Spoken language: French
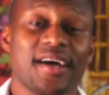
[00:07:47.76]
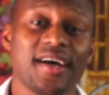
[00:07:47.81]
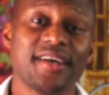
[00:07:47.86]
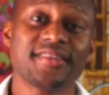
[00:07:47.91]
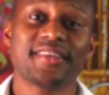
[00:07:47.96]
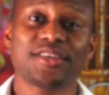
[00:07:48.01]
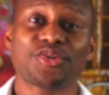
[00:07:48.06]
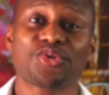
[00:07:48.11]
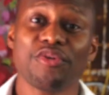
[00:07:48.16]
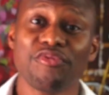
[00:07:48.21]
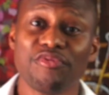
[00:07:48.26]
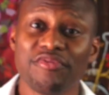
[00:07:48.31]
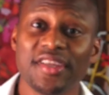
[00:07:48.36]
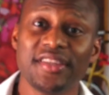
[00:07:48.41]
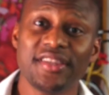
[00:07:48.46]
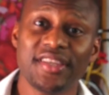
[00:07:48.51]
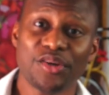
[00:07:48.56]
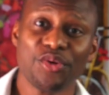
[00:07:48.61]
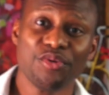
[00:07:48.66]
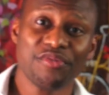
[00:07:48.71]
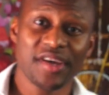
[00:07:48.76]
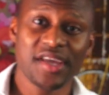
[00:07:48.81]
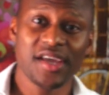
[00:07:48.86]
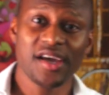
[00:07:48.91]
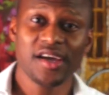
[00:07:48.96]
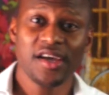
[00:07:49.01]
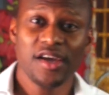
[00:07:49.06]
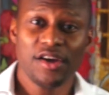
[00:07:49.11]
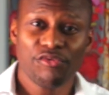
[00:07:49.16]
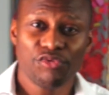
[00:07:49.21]
Grâce à ce que vous venez de
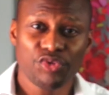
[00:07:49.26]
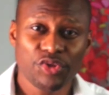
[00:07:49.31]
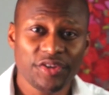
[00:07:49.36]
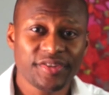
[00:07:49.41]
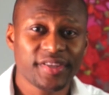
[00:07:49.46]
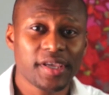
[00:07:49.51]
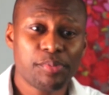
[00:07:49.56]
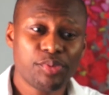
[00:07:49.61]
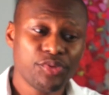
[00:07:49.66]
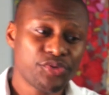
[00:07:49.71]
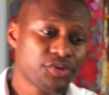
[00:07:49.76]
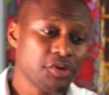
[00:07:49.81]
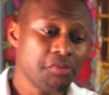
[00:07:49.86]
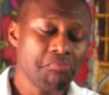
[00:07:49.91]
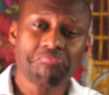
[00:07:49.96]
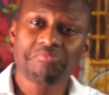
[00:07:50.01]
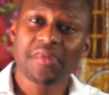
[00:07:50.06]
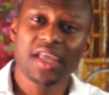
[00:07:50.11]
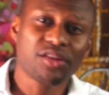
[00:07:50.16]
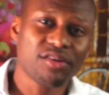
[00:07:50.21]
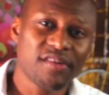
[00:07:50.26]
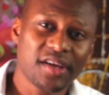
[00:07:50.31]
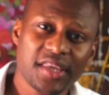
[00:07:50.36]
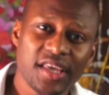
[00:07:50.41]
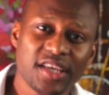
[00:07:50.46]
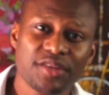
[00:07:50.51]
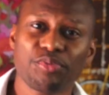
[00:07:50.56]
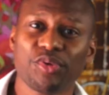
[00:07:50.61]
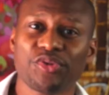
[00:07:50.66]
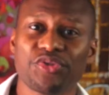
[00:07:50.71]
découvrir, vous en serez plus que
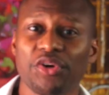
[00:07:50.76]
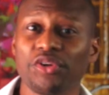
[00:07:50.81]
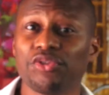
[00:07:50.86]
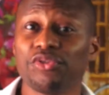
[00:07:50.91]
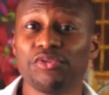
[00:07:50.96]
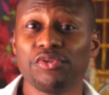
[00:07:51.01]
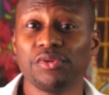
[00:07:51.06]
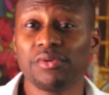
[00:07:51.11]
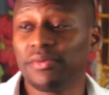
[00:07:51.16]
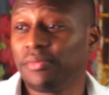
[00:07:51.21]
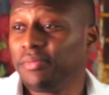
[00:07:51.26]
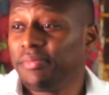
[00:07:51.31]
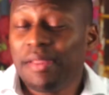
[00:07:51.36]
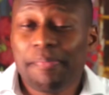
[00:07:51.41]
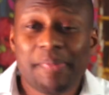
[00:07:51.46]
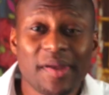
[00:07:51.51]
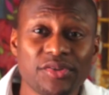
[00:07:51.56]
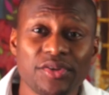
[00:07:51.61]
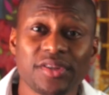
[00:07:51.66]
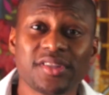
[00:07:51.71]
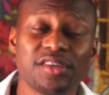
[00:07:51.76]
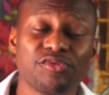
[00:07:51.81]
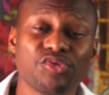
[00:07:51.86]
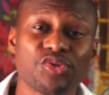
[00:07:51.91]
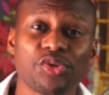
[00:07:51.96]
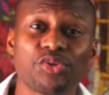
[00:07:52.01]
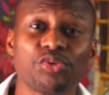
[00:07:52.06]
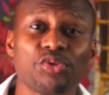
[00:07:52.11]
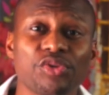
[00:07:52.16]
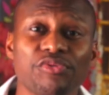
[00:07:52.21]
95% des personnes qui
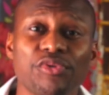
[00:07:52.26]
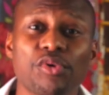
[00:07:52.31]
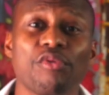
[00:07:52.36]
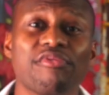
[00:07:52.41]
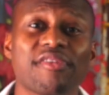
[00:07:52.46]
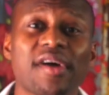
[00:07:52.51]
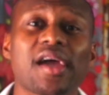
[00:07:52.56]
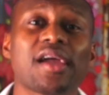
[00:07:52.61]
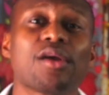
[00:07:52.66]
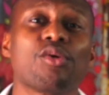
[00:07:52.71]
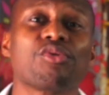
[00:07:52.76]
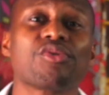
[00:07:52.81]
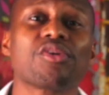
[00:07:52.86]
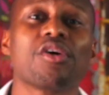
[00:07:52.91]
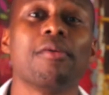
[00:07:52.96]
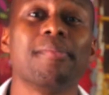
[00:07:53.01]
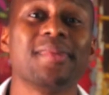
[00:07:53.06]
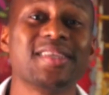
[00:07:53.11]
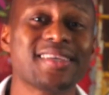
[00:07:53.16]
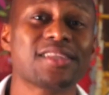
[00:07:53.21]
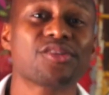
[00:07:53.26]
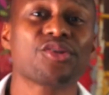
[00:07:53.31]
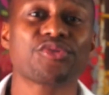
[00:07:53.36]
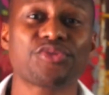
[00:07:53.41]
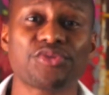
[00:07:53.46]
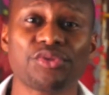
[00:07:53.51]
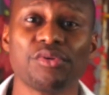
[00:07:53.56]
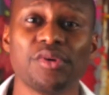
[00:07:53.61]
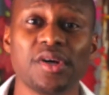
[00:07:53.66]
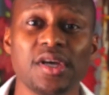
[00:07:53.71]
vous entourent, de vos confrères et concurrents. Mais
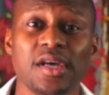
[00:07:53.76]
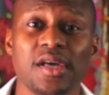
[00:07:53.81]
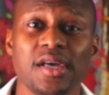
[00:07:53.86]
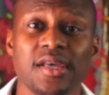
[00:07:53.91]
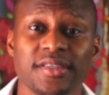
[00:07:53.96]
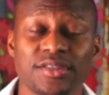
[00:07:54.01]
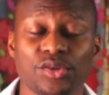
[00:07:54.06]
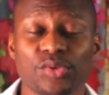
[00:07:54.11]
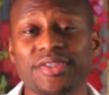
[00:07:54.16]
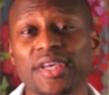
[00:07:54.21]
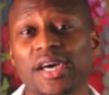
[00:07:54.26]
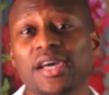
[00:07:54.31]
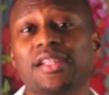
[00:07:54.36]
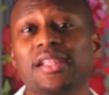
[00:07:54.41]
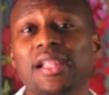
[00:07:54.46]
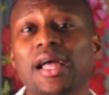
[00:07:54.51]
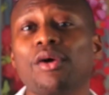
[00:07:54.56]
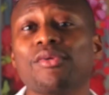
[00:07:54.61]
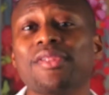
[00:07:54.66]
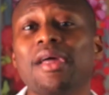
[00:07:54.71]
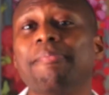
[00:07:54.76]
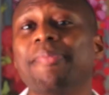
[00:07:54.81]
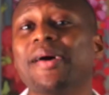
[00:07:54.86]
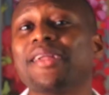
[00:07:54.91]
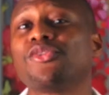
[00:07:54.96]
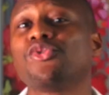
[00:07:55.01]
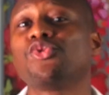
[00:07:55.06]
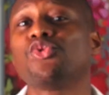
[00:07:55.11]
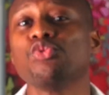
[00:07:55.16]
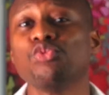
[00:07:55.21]
attention, si on s'arrête là, on n'a
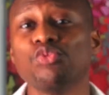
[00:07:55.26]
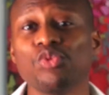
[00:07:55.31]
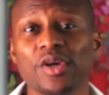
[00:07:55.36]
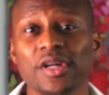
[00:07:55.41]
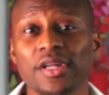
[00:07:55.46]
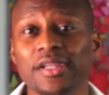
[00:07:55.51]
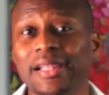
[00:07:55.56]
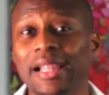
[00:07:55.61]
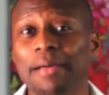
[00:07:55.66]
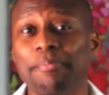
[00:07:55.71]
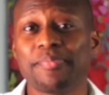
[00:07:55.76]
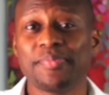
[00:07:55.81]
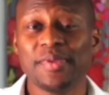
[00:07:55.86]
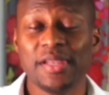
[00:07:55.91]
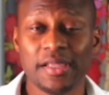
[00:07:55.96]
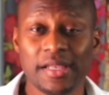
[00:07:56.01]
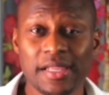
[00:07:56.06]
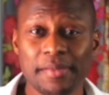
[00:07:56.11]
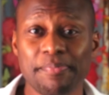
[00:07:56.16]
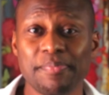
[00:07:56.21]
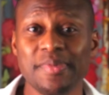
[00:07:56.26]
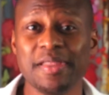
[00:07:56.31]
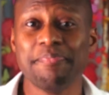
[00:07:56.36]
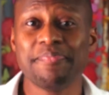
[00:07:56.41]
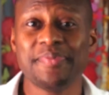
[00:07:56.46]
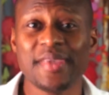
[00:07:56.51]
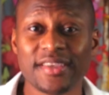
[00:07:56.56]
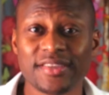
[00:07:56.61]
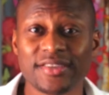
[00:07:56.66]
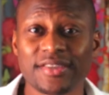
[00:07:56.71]
pas toutes les, les
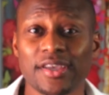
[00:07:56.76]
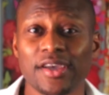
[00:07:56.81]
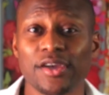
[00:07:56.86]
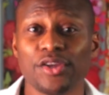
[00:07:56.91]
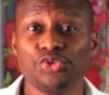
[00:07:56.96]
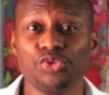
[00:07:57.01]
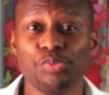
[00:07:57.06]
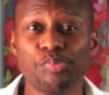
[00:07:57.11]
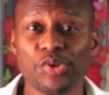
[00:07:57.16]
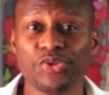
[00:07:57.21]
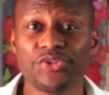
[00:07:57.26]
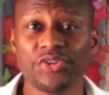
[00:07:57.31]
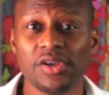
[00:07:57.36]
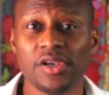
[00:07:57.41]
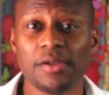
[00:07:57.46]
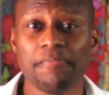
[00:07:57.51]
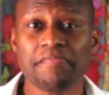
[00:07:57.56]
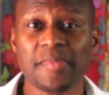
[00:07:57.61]
pièces du puzzle